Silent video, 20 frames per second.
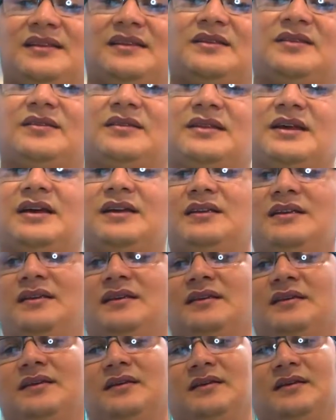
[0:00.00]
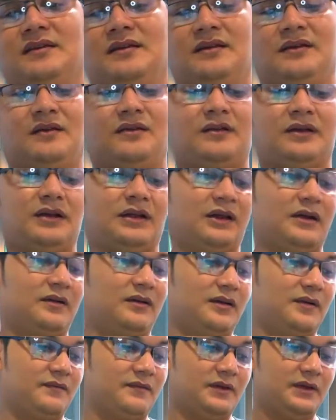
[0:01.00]
Então tá aqui. Olha,
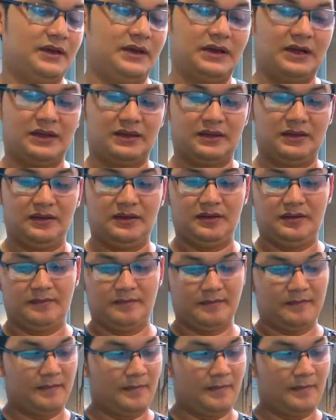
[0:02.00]
agora eu vou ligar aqui.